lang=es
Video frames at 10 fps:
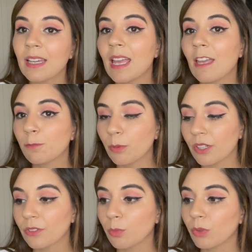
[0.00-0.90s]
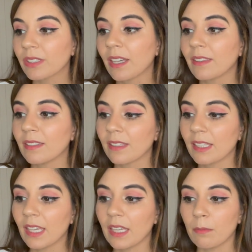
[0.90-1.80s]
Es por eso pues que dicen
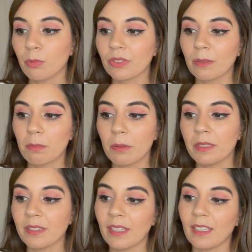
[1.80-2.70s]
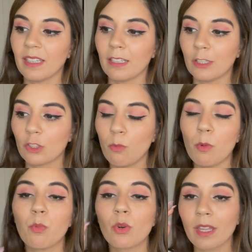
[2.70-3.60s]
que pues simplemente es como
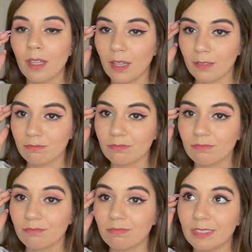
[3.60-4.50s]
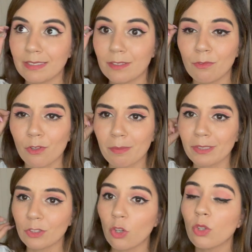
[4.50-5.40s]
pura mm,
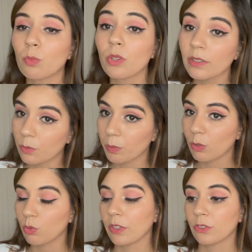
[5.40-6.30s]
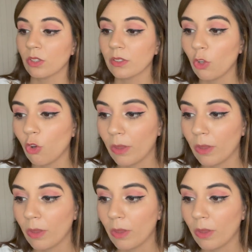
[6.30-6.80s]
desinformación o puras especulaciones o